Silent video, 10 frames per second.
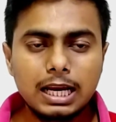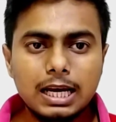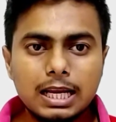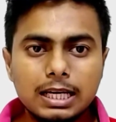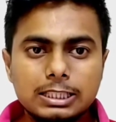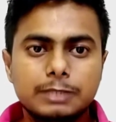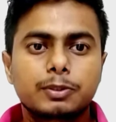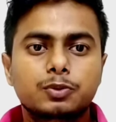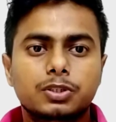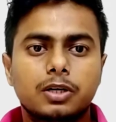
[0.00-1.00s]
ইললিগাল হিসেবে
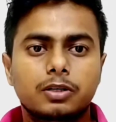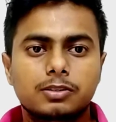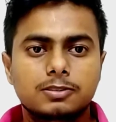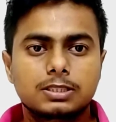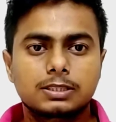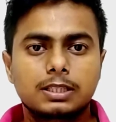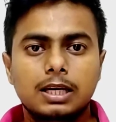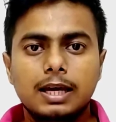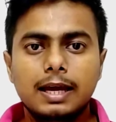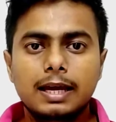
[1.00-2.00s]
ঘোষণা করা হয়েছে
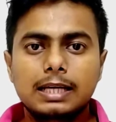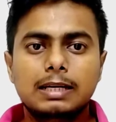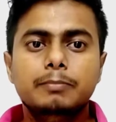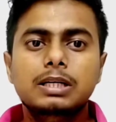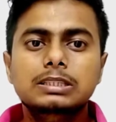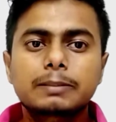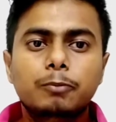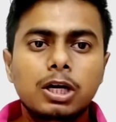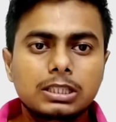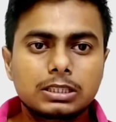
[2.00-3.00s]
এটার মেন যে
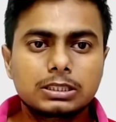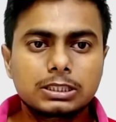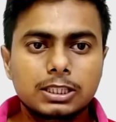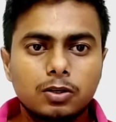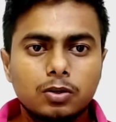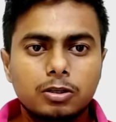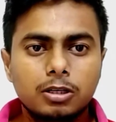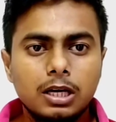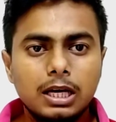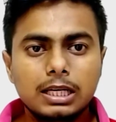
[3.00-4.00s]
পয়েন্ট আছে সেটা হলো
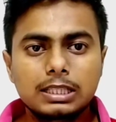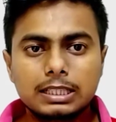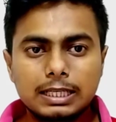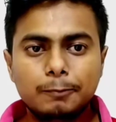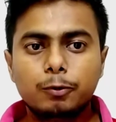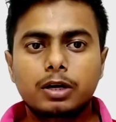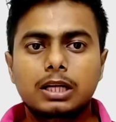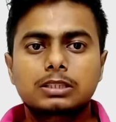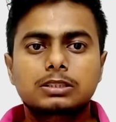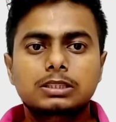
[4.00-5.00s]
যে
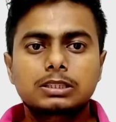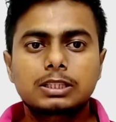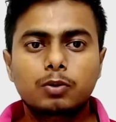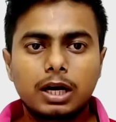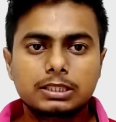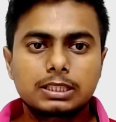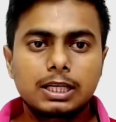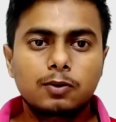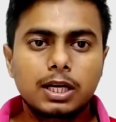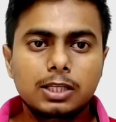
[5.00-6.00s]
ক্রিপ্টোকারেন্সি যেগুলো আছে
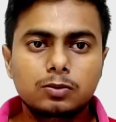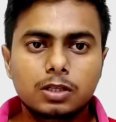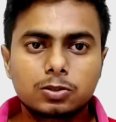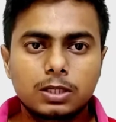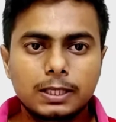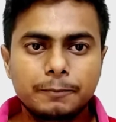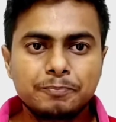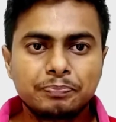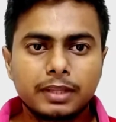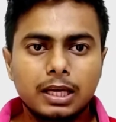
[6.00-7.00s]
এগুলো কিন্তু আসলে
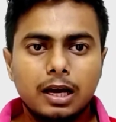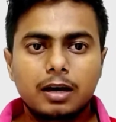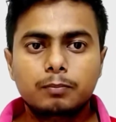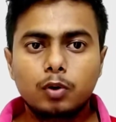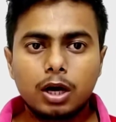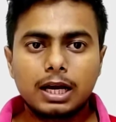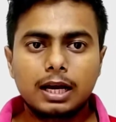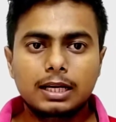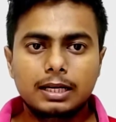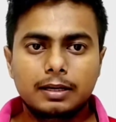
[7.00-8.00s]
ব্লক
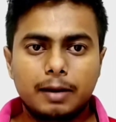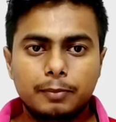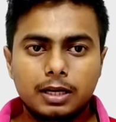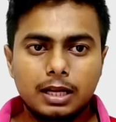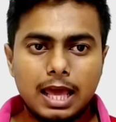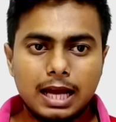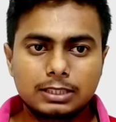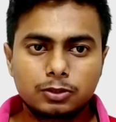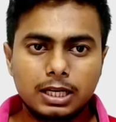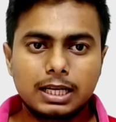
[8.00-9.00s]
আকারে আপনার
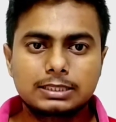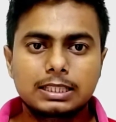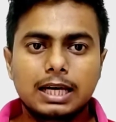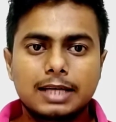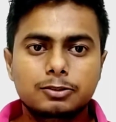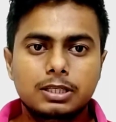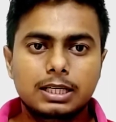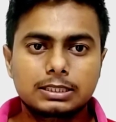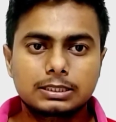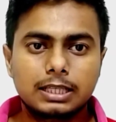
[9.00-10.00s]
একজনের কাছ থেকে আরেকজনের
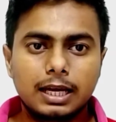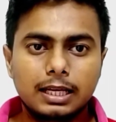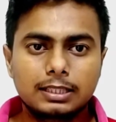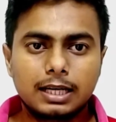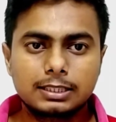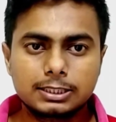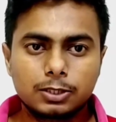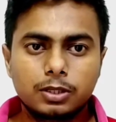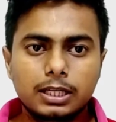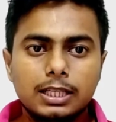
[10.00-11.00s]
কাছে যায় ট্রানজেকশন
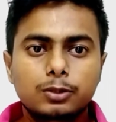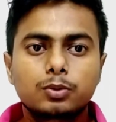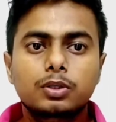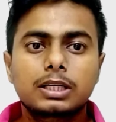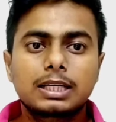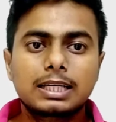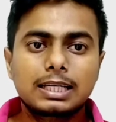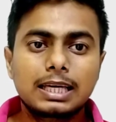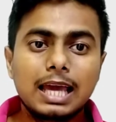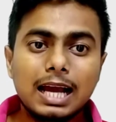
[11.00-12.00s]
হয় কিন্তু
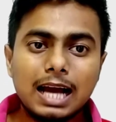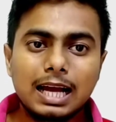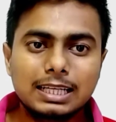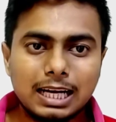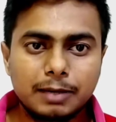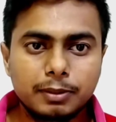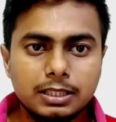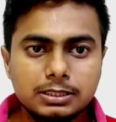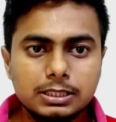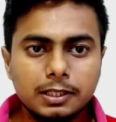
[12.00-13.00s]
কে কাকে টাকা
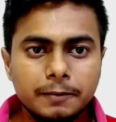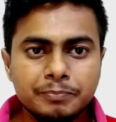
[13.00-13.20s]
পাঠাচ্ছে